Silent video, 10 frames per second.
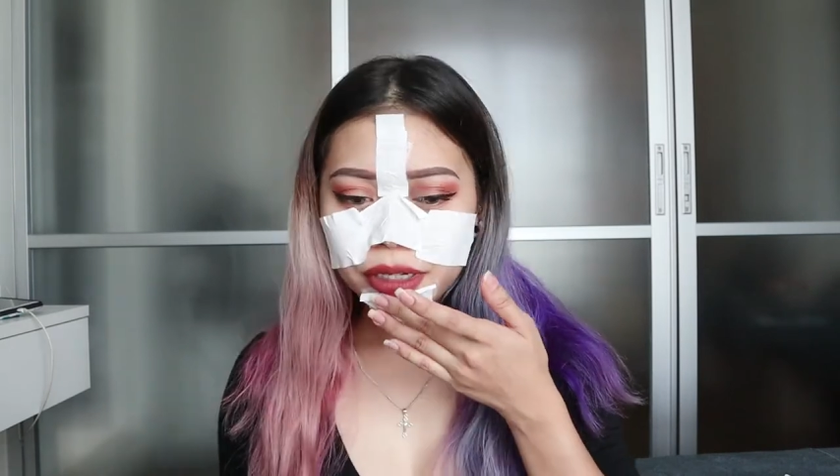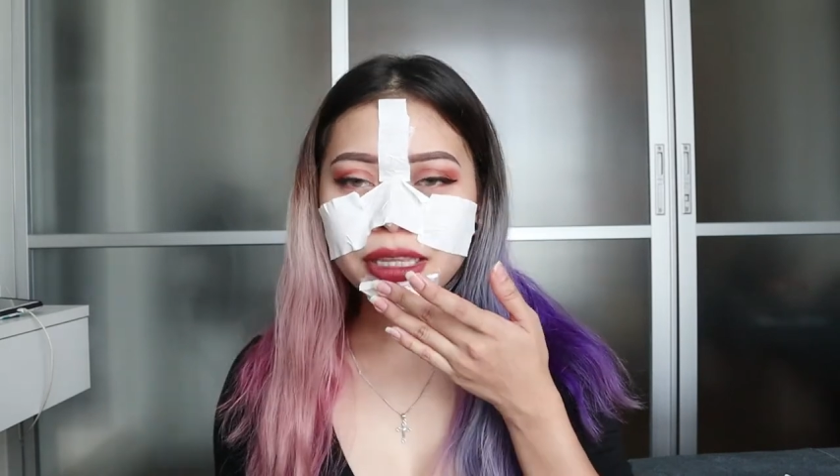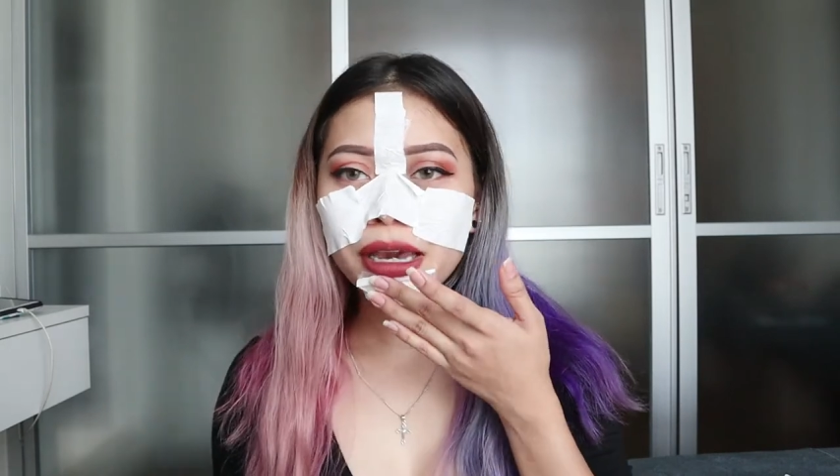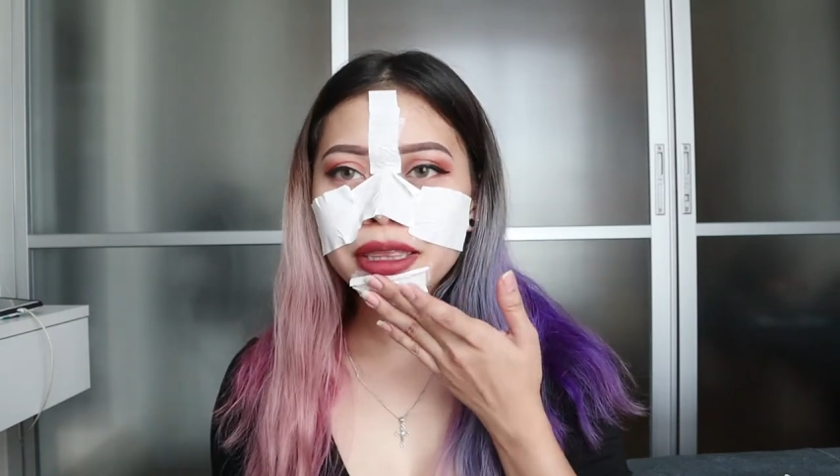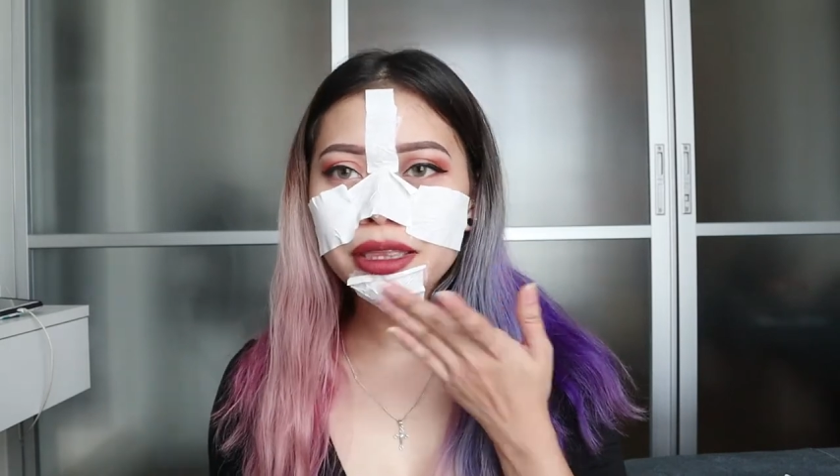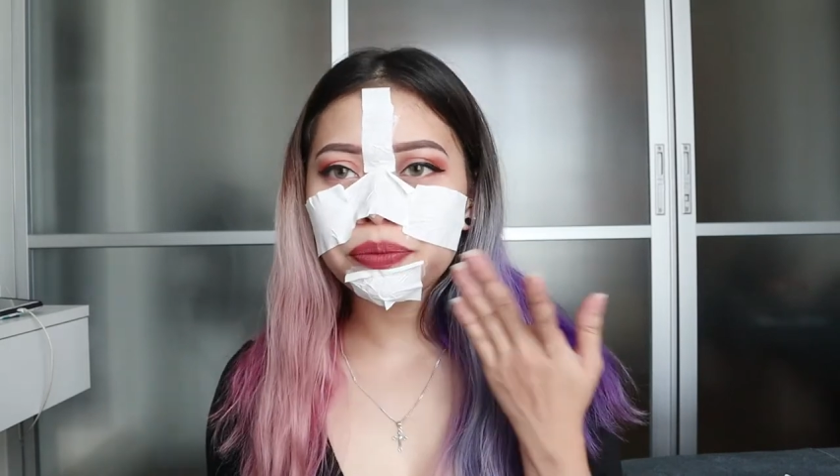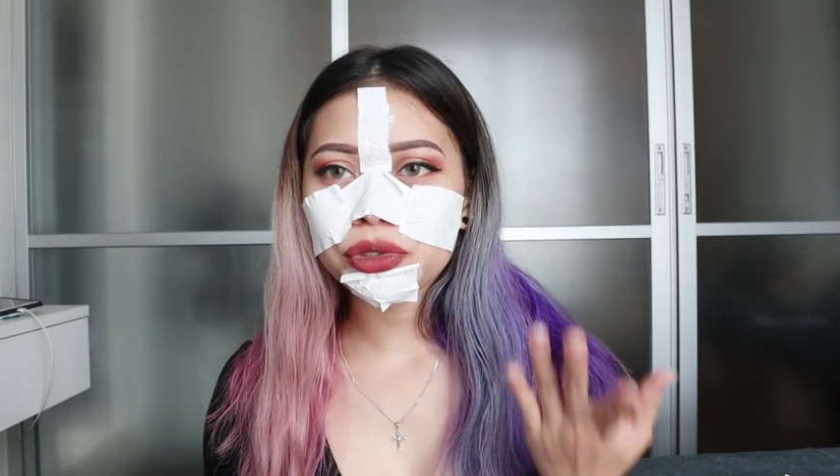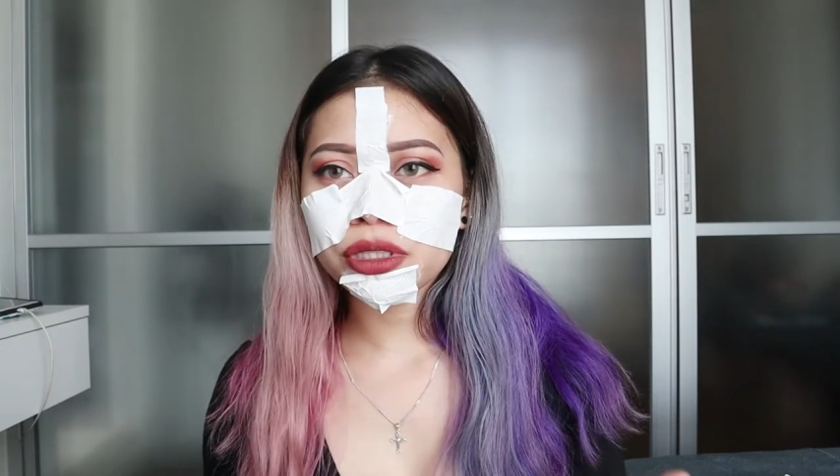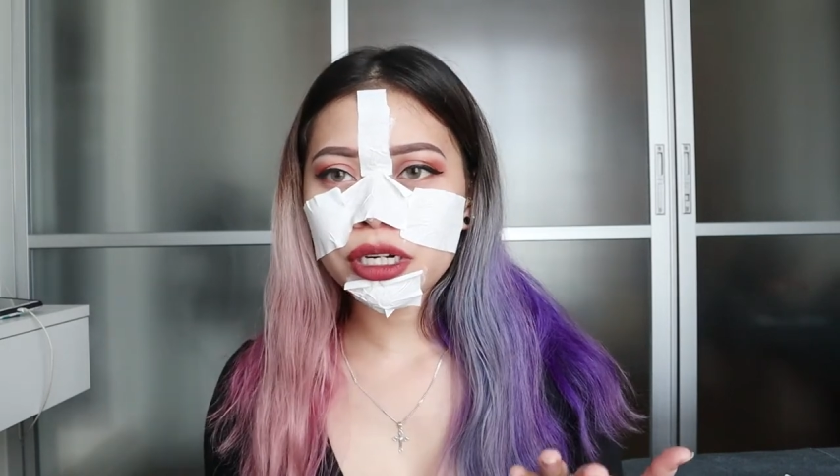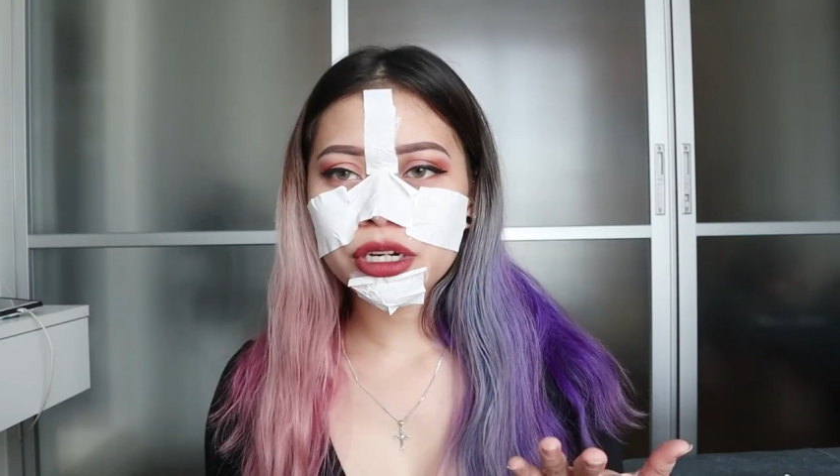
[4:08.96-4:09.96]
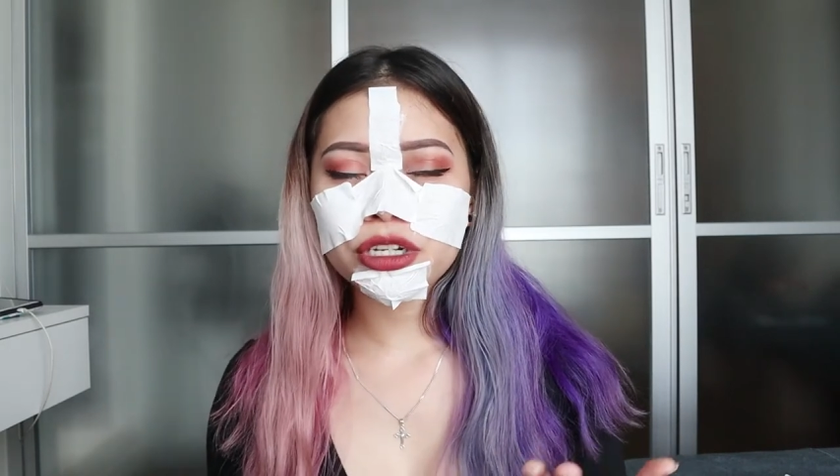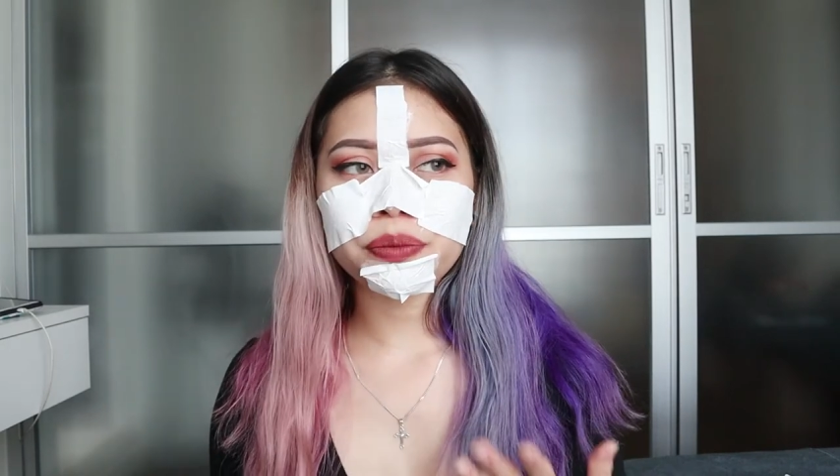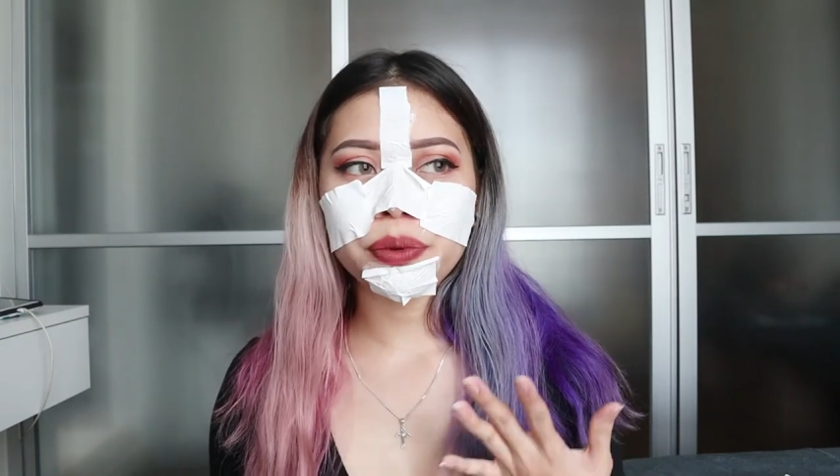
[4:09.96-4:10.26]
Nag-type na po talaga siya.